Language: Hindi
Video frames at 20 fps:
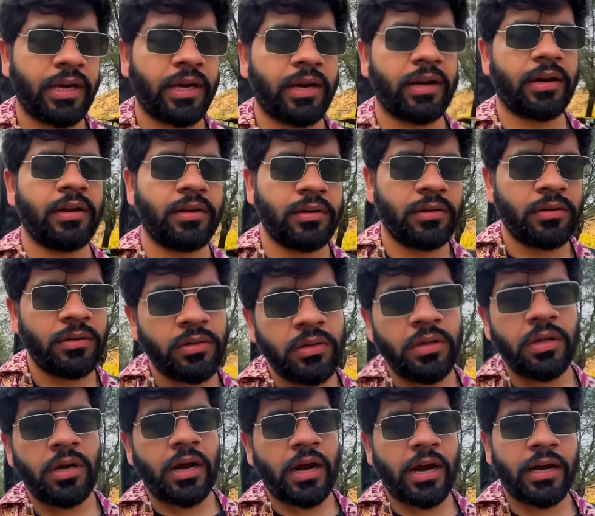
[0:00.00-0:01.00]
कर
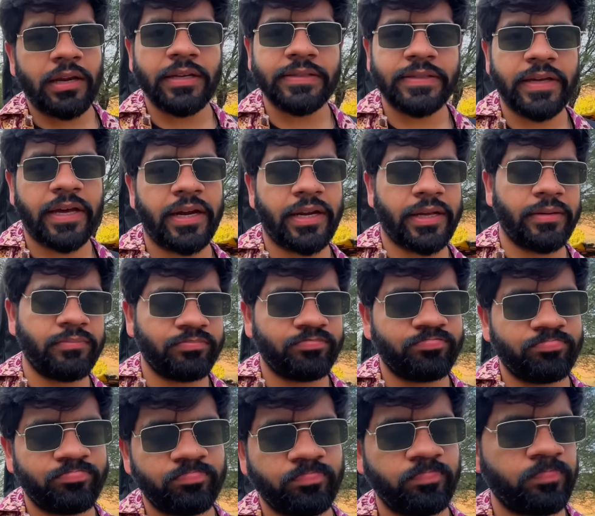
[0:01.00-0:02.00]
रहा आलस आ रहा
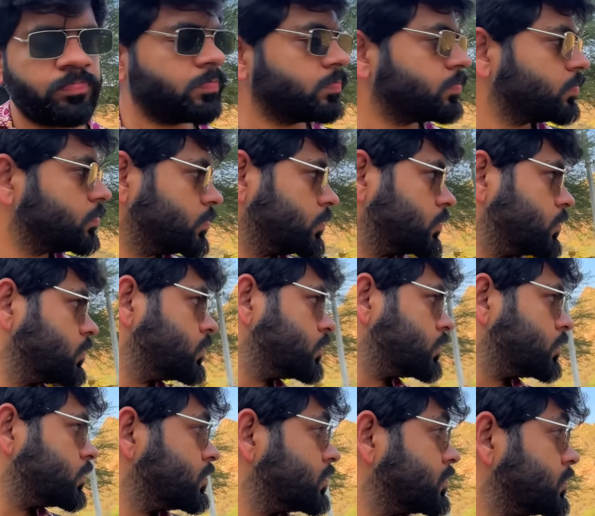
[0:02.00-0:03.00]

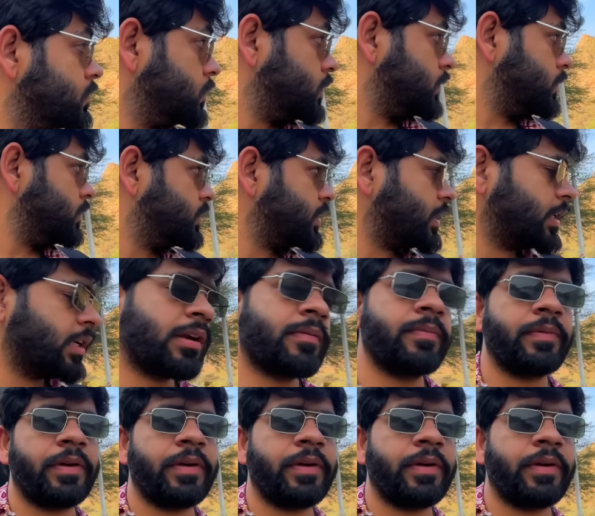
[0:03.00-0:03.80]
है चढ़ना